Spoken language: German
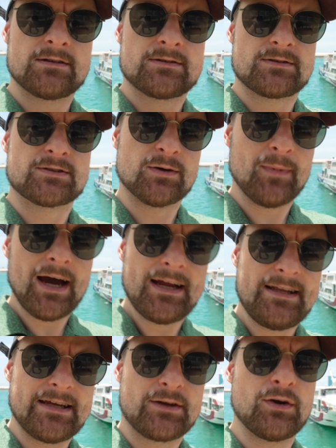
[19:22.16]
Zum
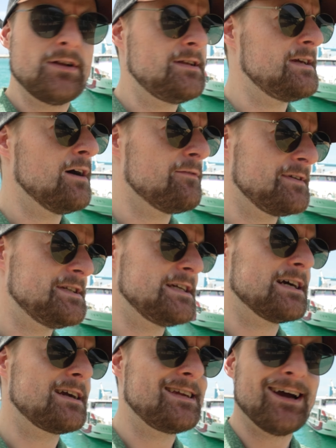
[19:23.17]
einen, ihr könnt hier auf
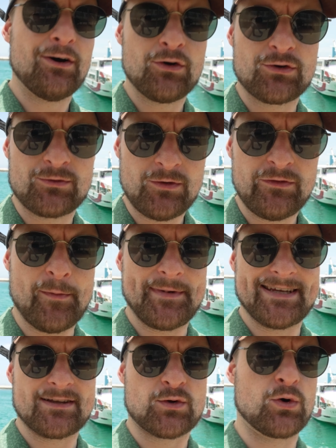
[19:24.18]
Ishigaki auch
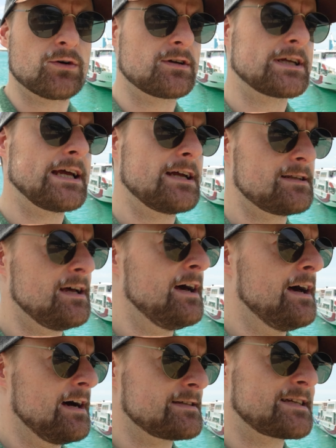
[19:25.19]
Glühwürmchen gucken gehen.
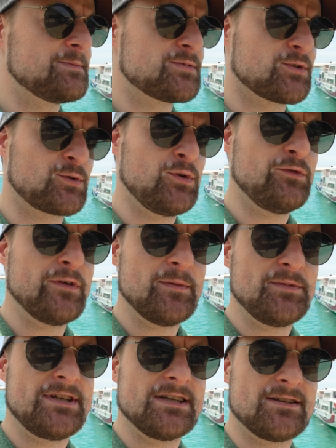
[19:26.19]
Es gibt so
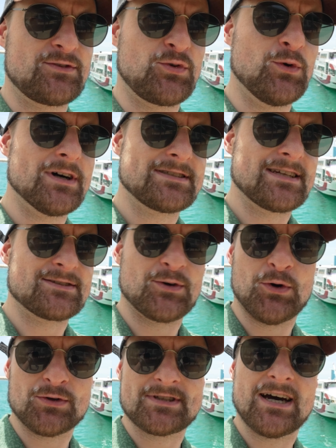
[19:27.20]
Glühwürmchen-Tours, also
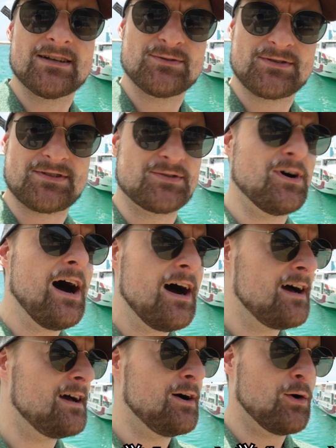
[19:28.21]
Hotaru-Tour.
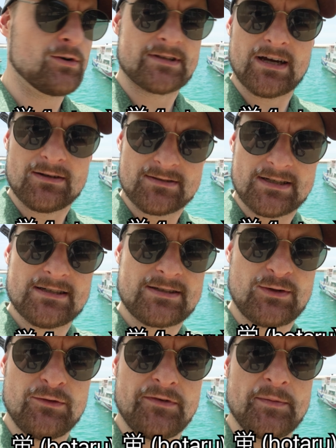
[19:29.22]
Hotaru ne, ist
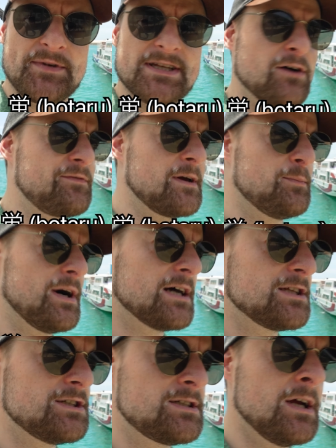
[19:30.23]
Glühwürmchen auf
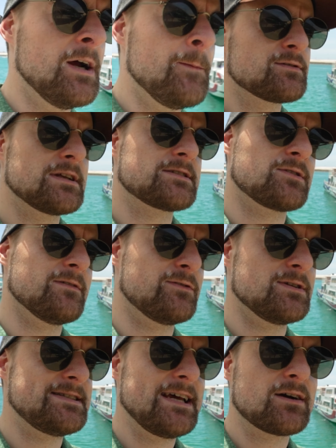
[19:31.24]
Japanisch und das soll
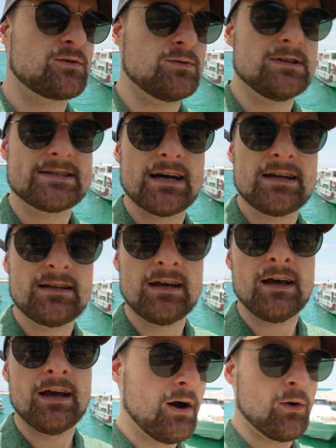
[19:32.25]
wohl sehr cool sein.
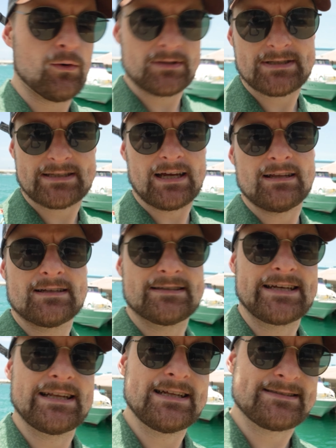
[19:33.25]
Und dann
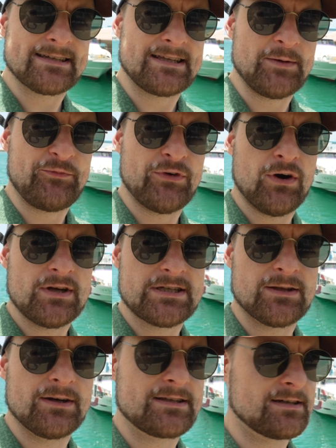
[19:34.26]
der letzte Tipp für euch,
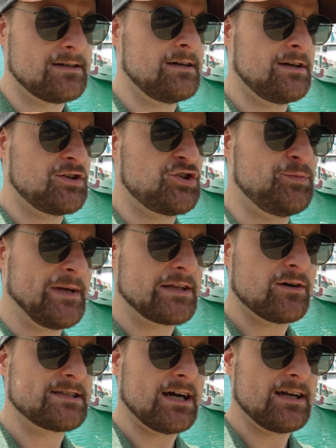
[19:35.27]
Leute, schmiert
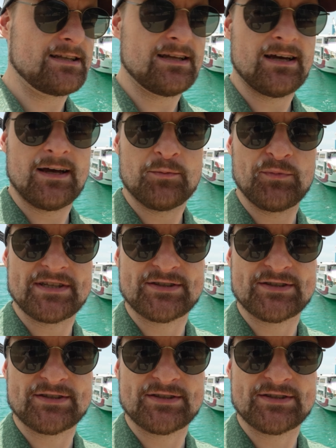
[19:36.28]
euch ein mit